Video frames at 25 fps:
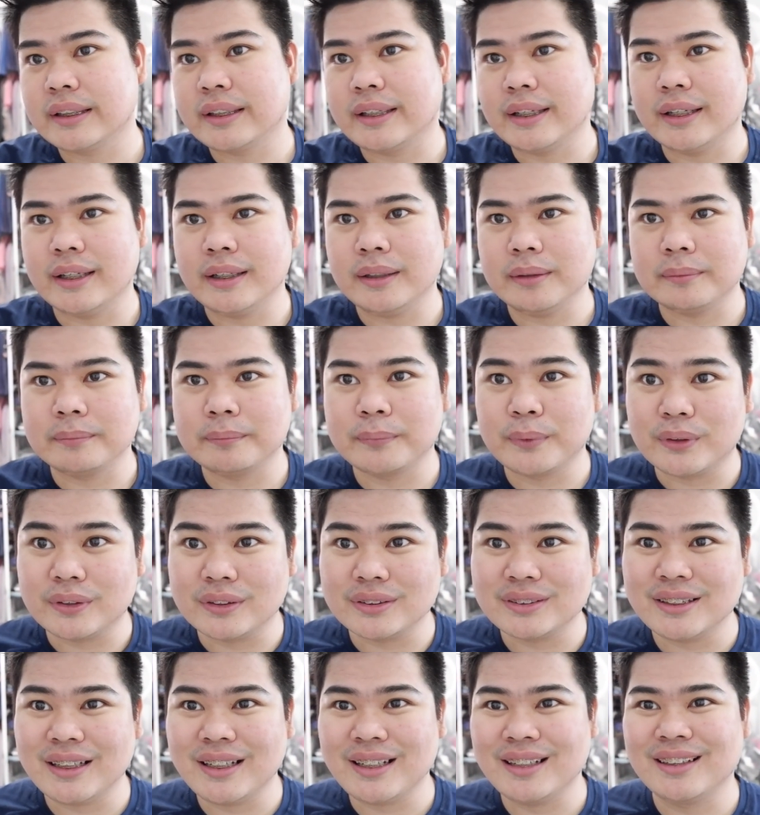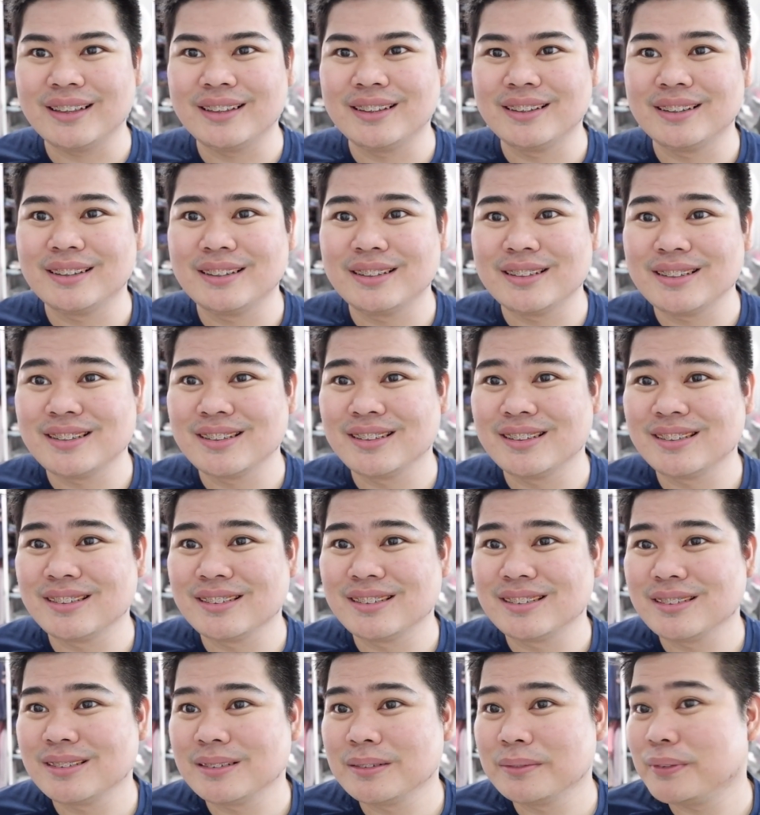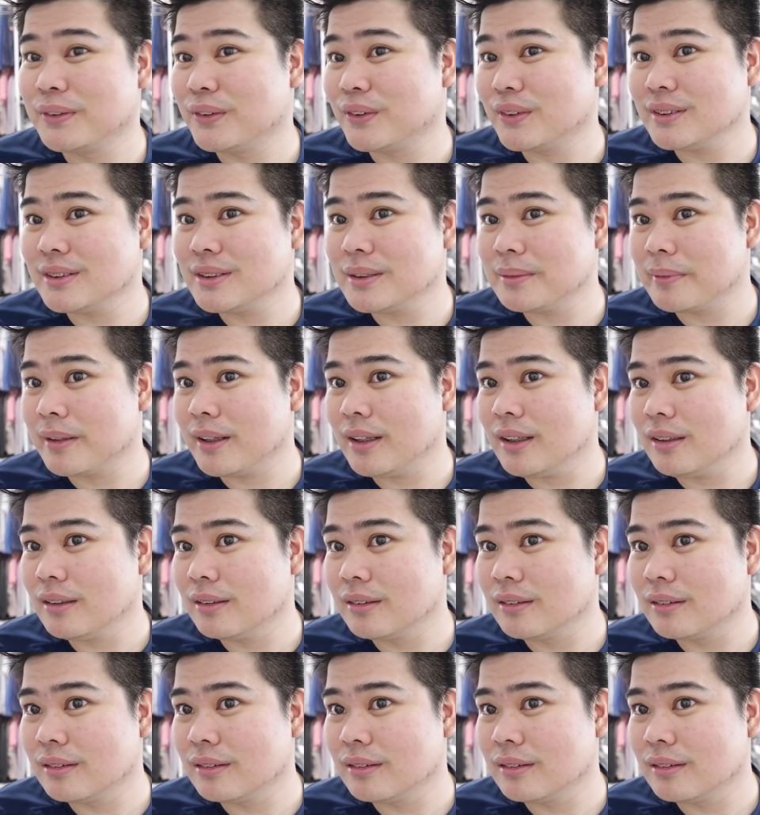Yan, focus na. Focus na ba?